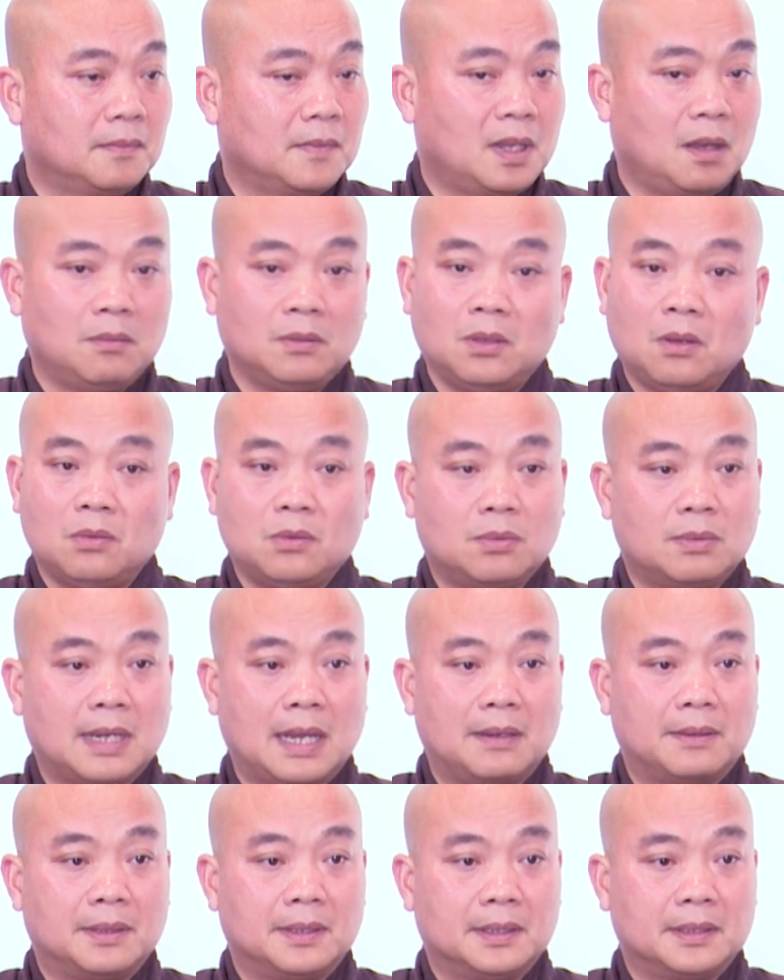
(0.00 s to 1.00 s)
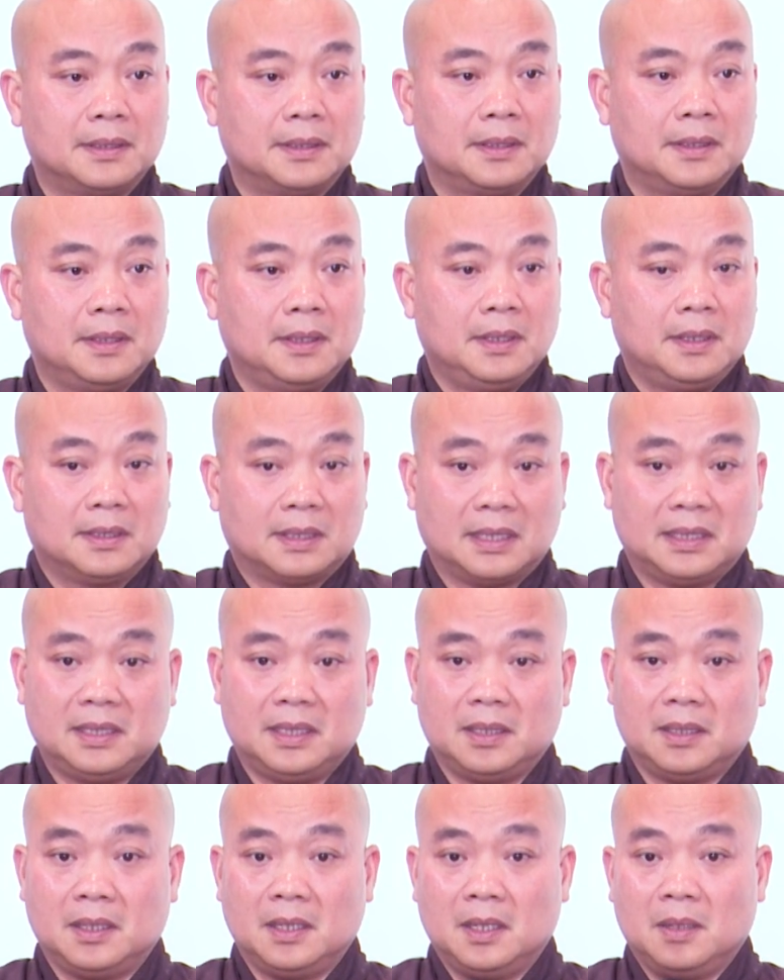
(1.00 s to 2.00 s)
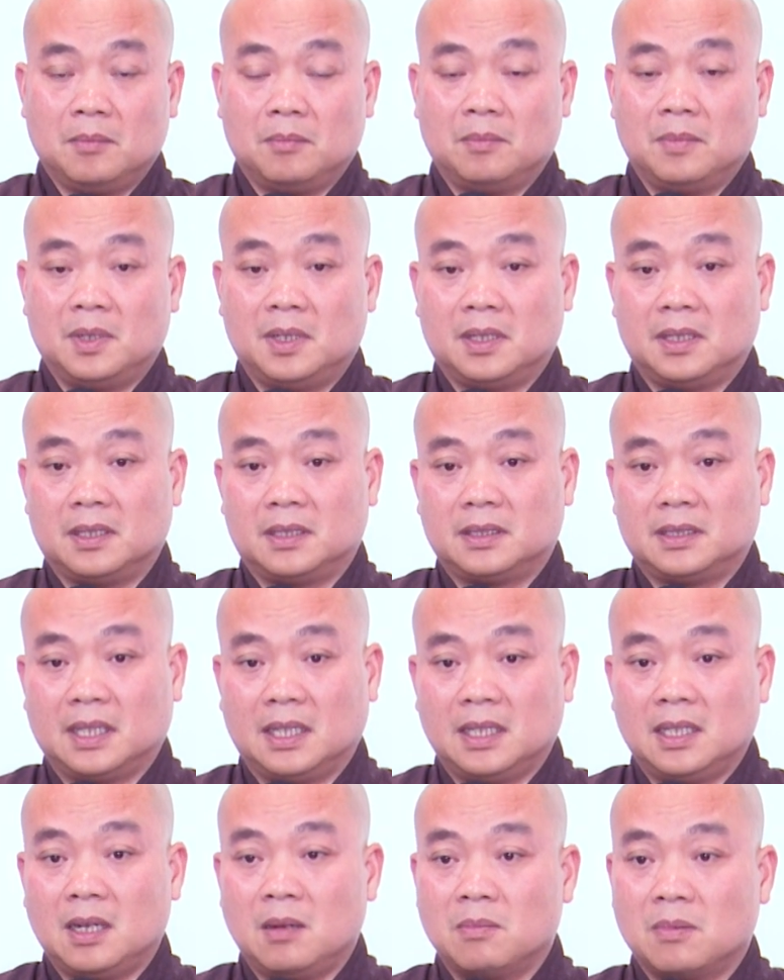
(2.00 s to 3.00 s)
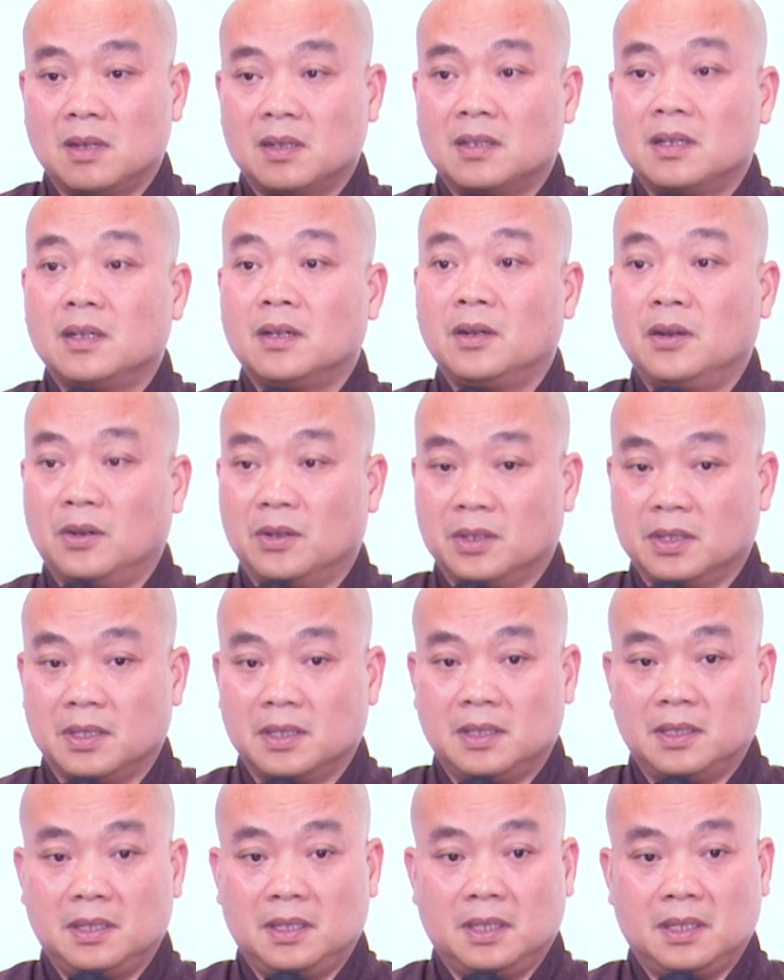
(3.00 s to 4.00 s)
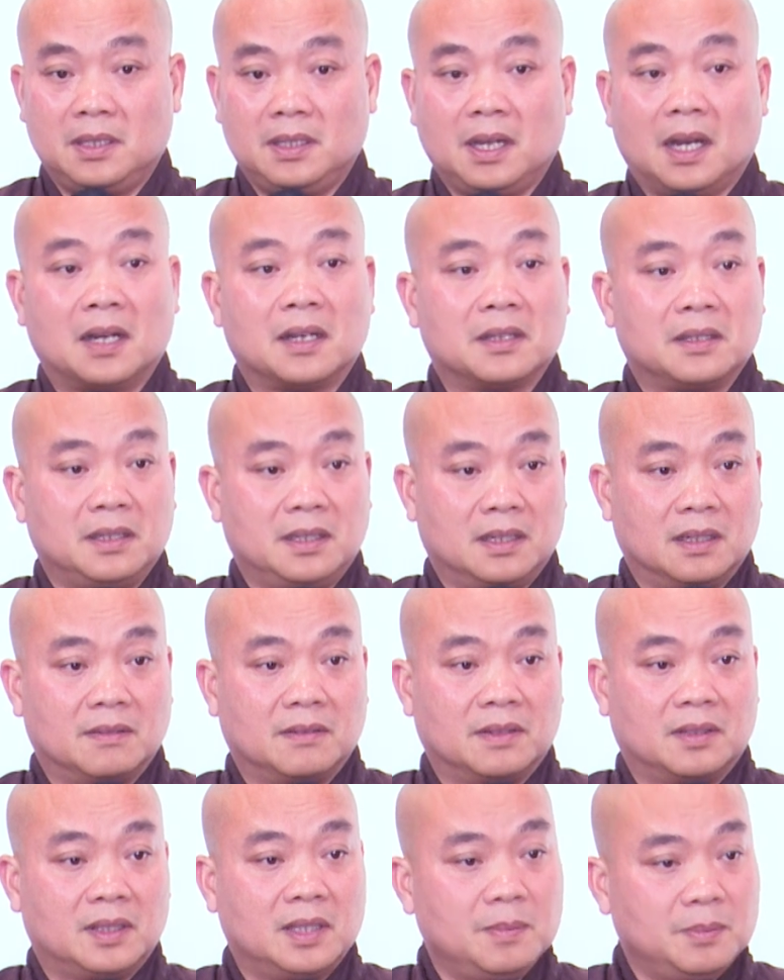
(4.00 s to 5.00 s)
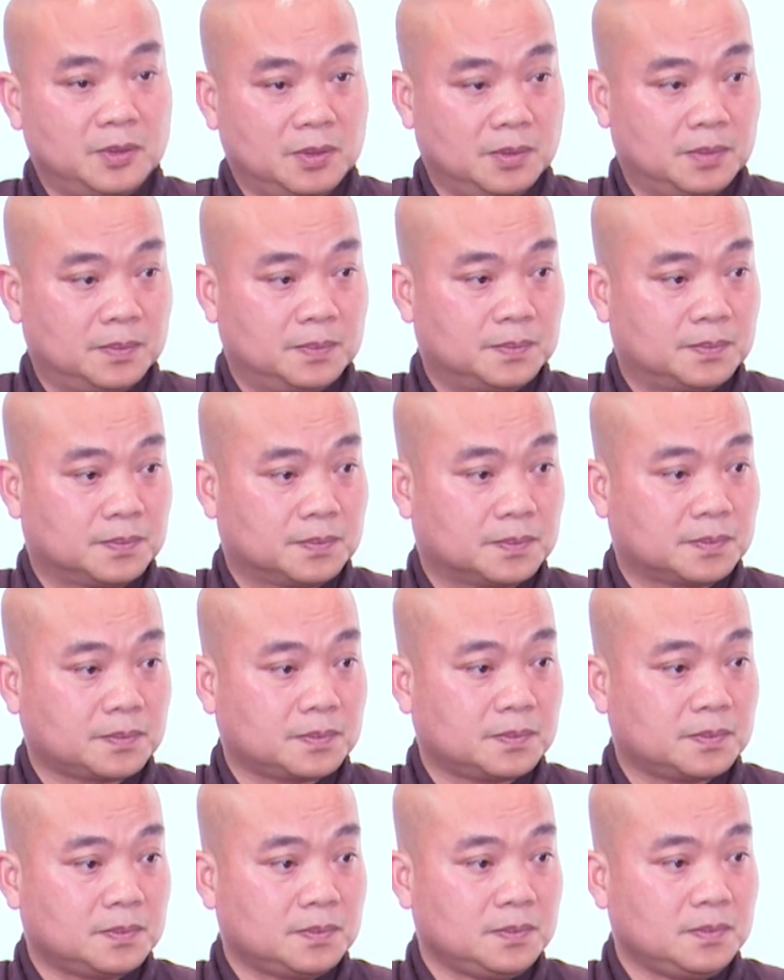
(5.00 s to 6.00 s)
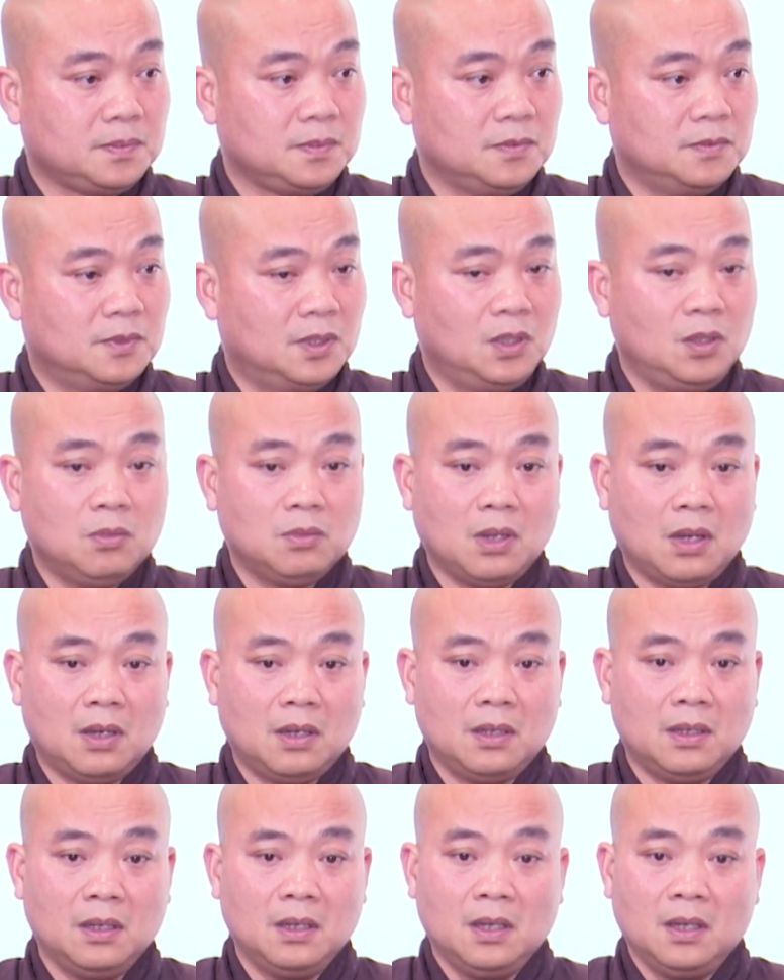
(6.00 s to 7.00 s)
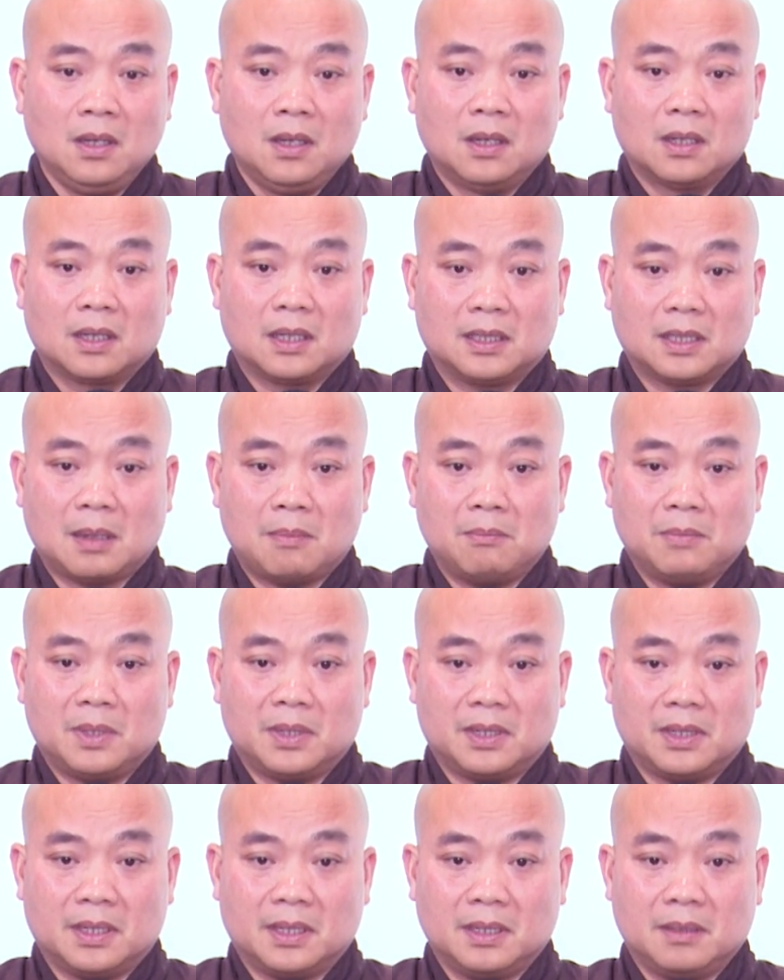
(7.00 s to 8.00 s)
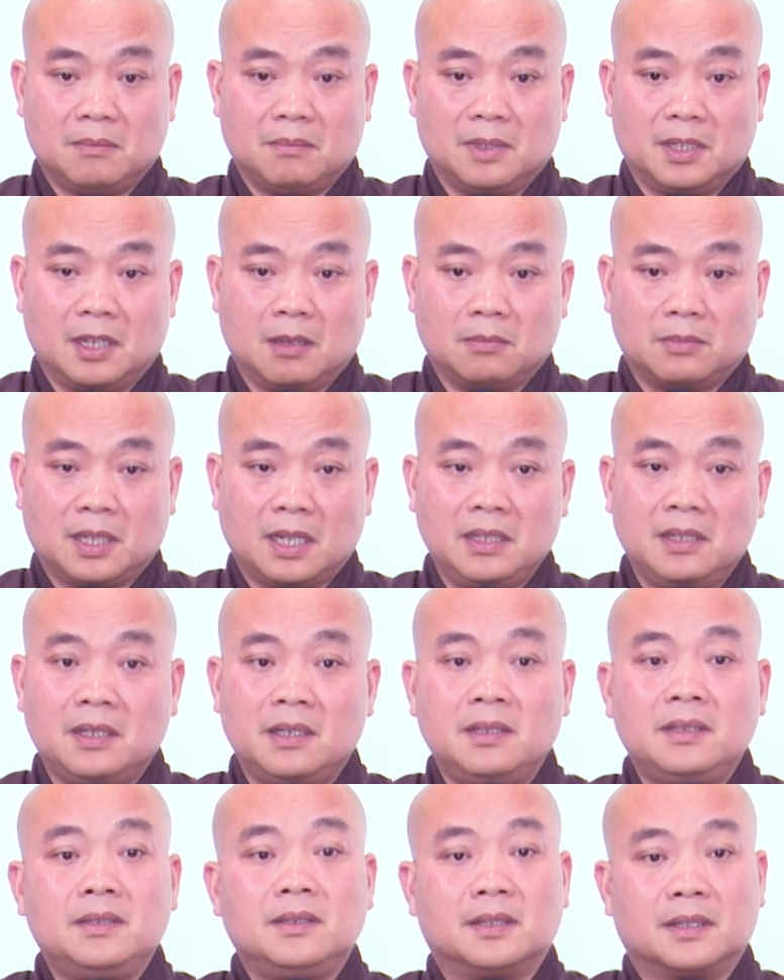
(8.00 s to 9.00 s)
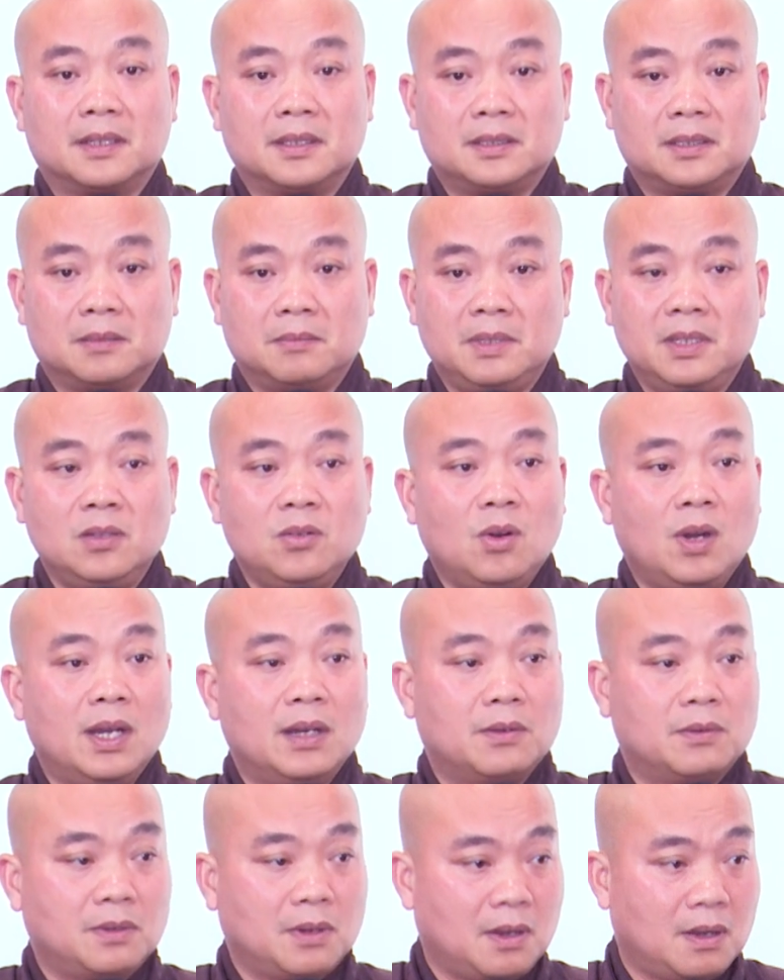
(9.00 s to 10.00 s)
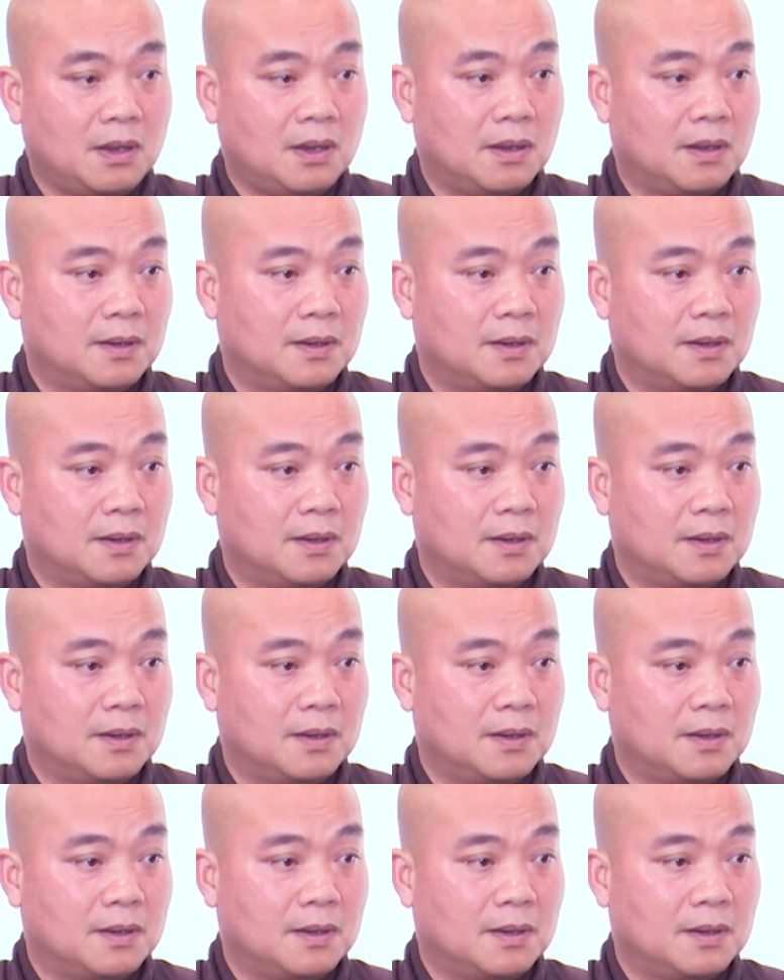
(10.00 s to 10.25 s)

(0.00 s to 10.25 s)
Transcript: Không tốt chút nào hết. Tại vì mình sẽ không có cơ hội để nhận diện và tiếp xúc. Và lúc đó cái tâm mình á, mình không thấy hết được cái sự biến hóa của nó.